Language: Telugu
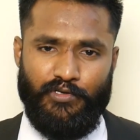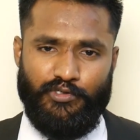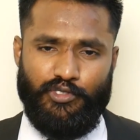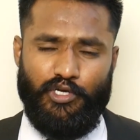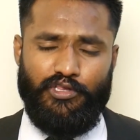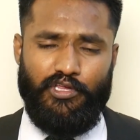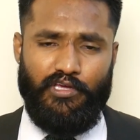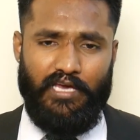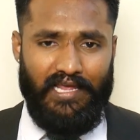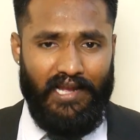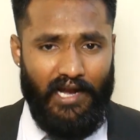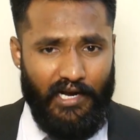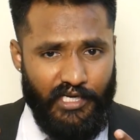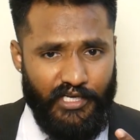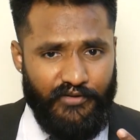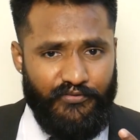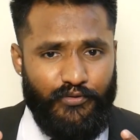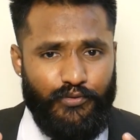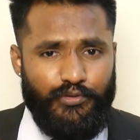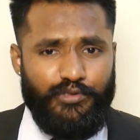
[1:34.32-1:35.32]
సో
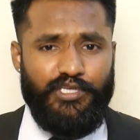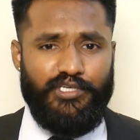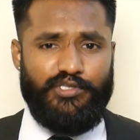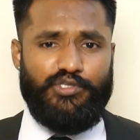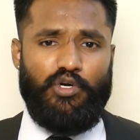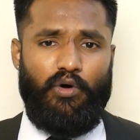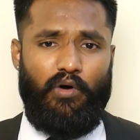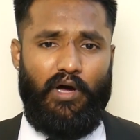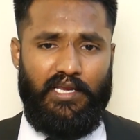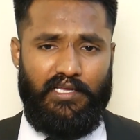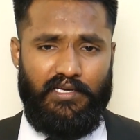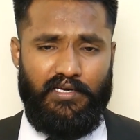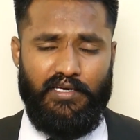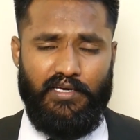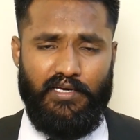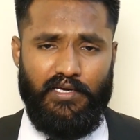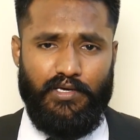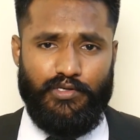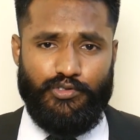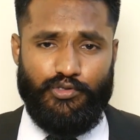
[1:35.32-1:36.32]
ఎలాంటి ఫుడ్ తీసుకోవాలి
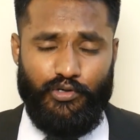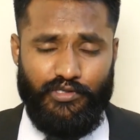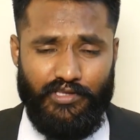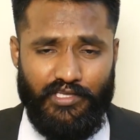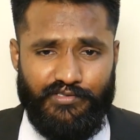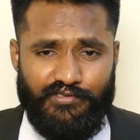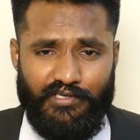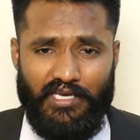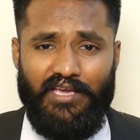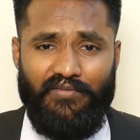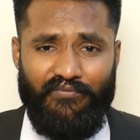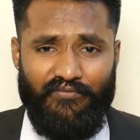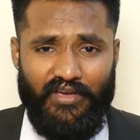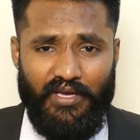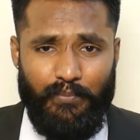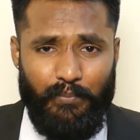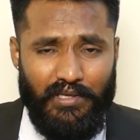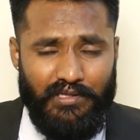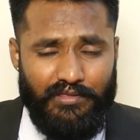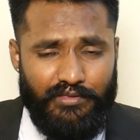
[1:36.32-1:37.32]
సో ఇన్ ద సేమ్ వే
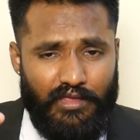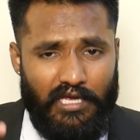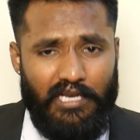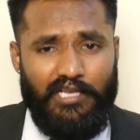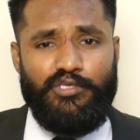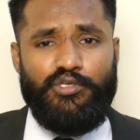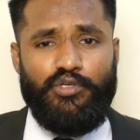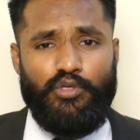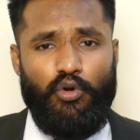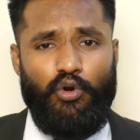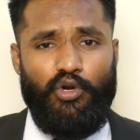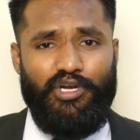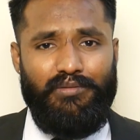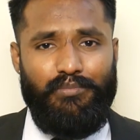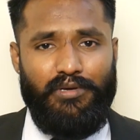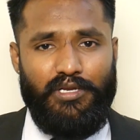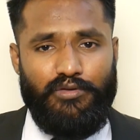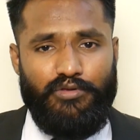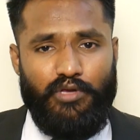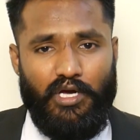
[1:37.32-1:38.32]
మీరు తెలుసుకొని
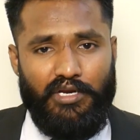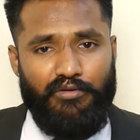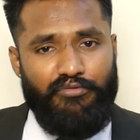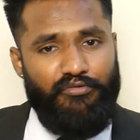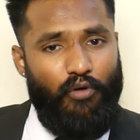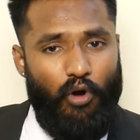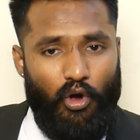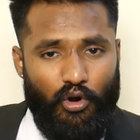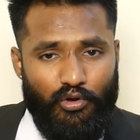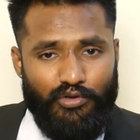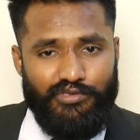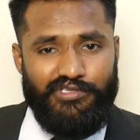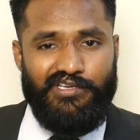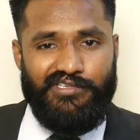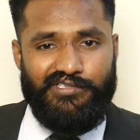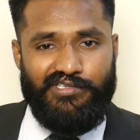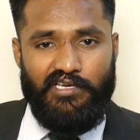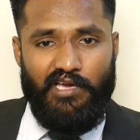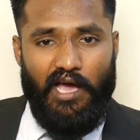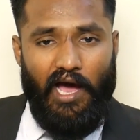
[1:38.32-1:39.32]
మీరు దాన్ని ఫాలో
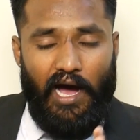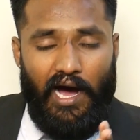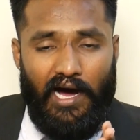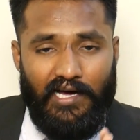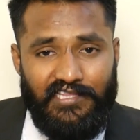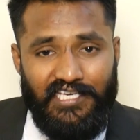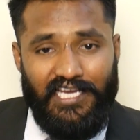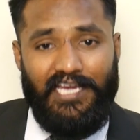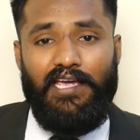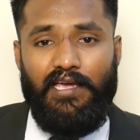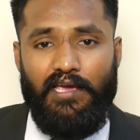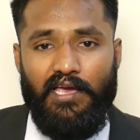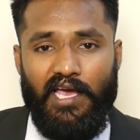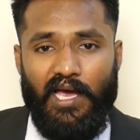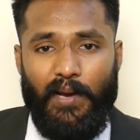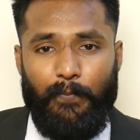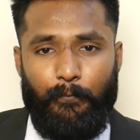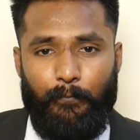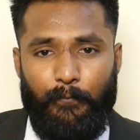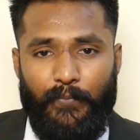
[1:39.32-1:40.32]
చేసి అదే
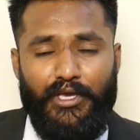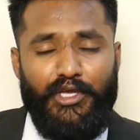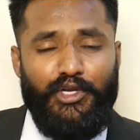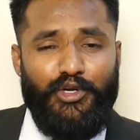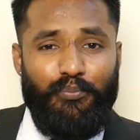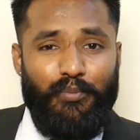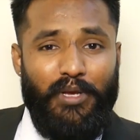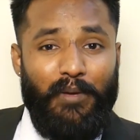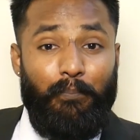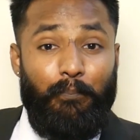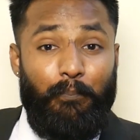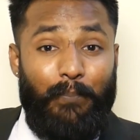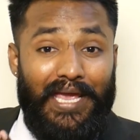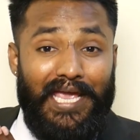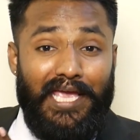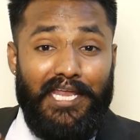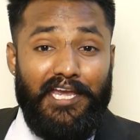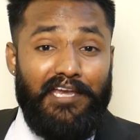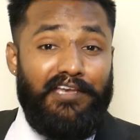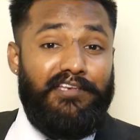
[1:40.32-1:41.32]
మీరు మీ
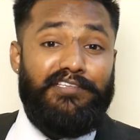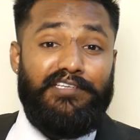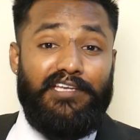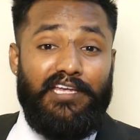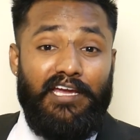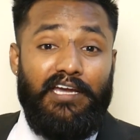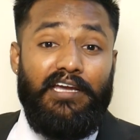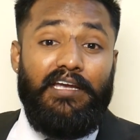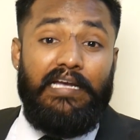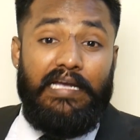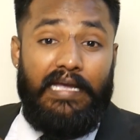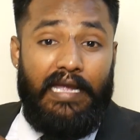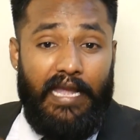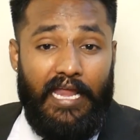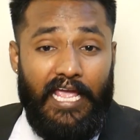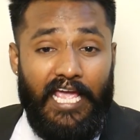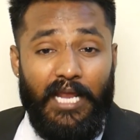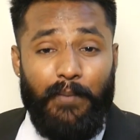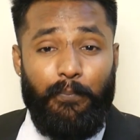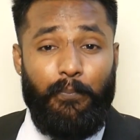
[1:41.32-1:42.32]
పేరెంట్స్కి
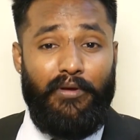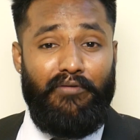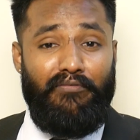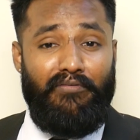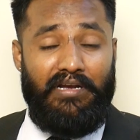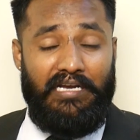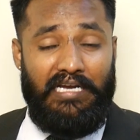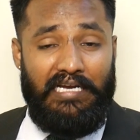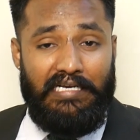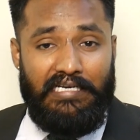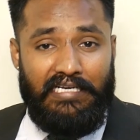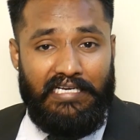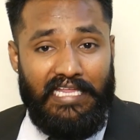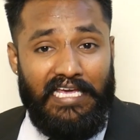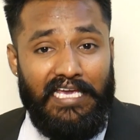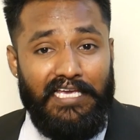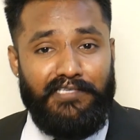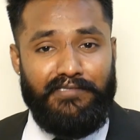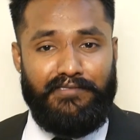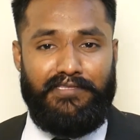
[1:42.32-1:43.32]
నేర్పివ్వండి
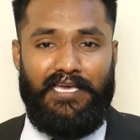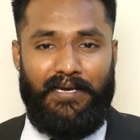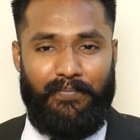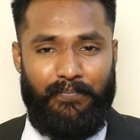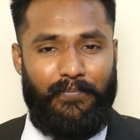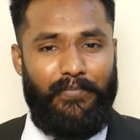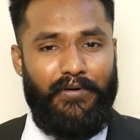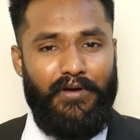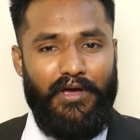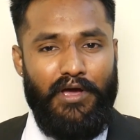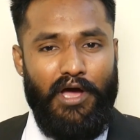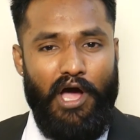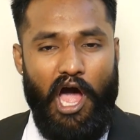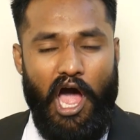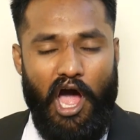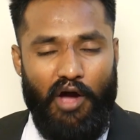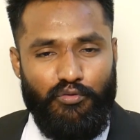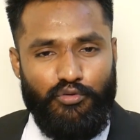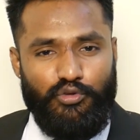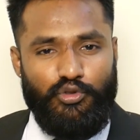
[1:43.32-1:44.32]
టీచ్ దెమ్
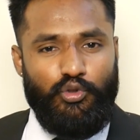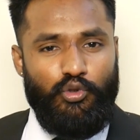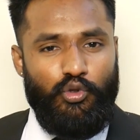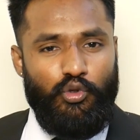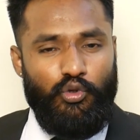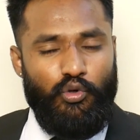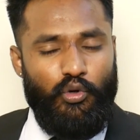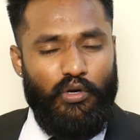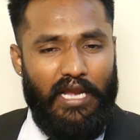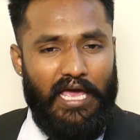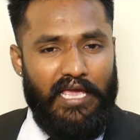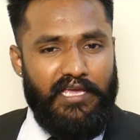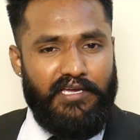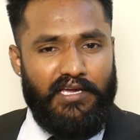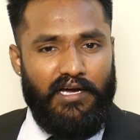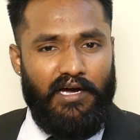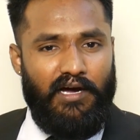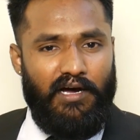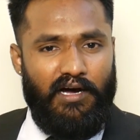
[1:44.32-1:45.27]
హౌ టు లైక్